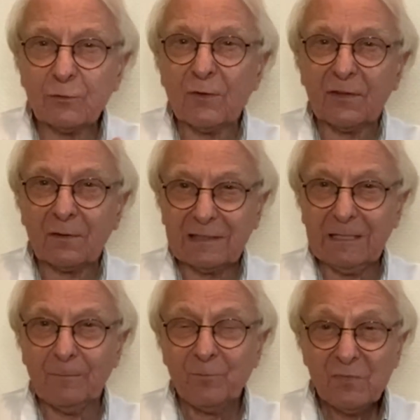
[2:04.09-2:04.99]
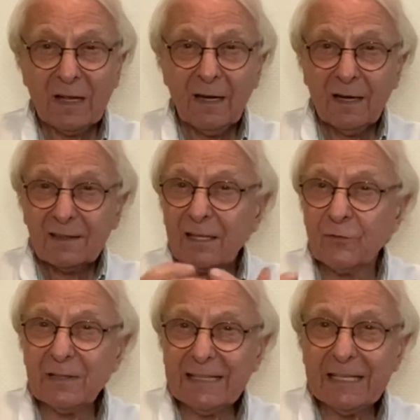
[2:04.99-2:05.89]
de santé Ça
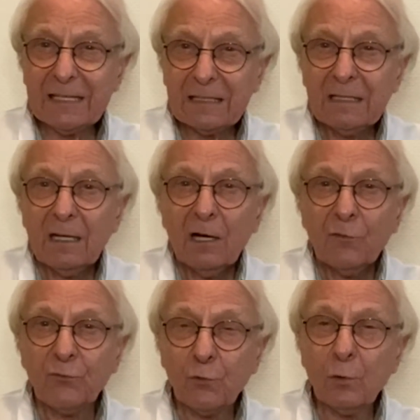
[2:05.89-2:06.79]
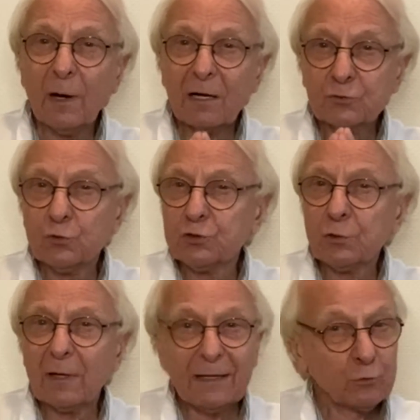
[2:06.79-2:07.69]
veut dire vouloir
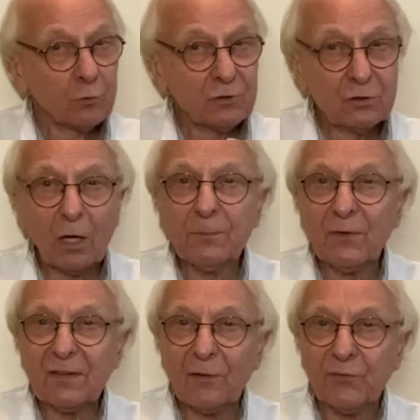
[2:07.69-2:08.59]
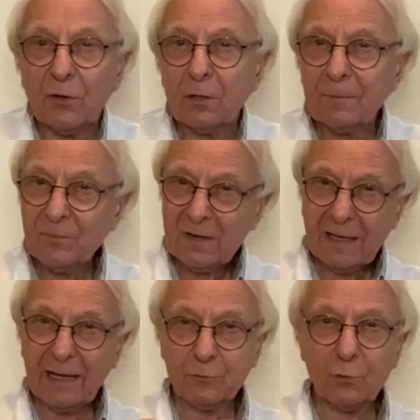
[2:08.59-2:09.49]
toujours être au top de sa forme,
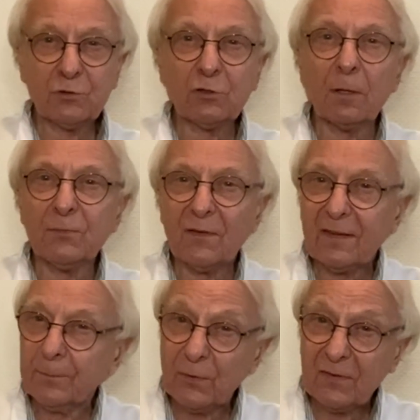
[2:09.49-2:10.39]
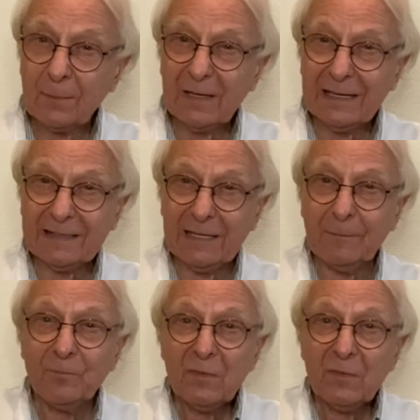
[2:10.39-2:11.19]
être au top de ses possibilités.